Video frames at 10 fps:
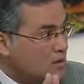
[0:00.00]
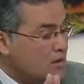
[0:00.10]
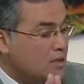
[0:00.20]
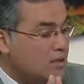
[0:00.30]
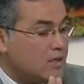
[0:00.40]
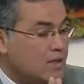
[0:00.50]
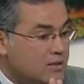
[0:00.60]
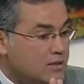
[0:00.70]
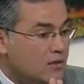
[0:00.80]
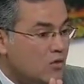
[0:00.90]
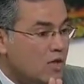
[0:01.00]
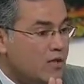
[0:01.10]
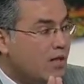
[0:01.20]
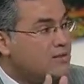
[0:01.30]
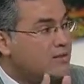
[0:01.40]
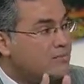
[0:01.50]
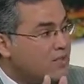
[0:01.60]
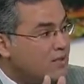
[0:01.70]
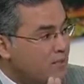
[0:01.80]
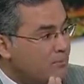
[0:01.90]
آه، آه، كثيرا وهذا ليس
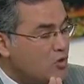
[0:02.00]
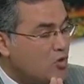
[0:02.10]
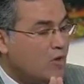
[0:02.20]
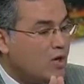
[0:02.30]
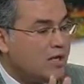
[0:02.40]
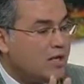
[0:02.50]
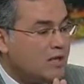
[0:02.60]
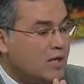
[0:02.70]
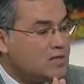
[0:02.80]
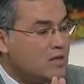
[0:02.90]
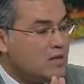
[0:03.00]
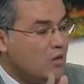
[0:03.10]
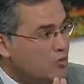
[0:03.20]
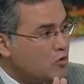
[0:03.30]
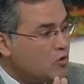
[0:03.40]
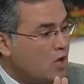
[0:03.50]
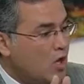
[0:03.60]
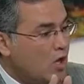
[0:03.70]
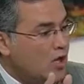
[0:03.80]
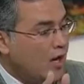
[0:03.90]
امتنانا منهم ولكن هذا واجب
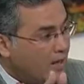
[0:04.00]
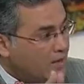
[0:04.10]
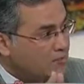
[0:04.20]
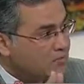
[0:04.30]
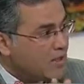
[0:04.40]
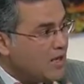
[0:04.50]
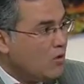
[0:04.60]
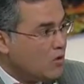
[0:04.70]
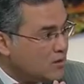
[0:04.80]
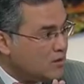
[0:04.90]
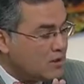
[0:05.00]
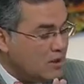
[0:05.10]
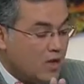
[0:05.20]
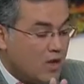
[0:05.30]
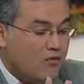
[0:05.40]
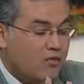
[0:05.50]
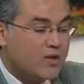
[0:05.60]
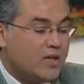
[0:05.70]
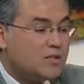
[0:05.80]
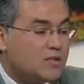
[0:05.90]
آه، عليهم تجاه الوطن
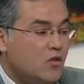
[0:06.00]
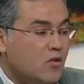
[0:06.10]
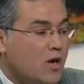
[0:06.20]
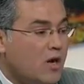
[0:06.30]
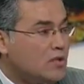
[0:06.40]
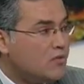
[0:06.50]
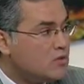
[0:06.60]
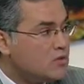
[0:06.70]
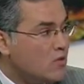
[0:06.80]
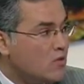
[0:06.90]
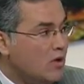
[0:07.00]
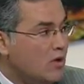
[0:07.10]
ففكره ان هم خطفوا الثوره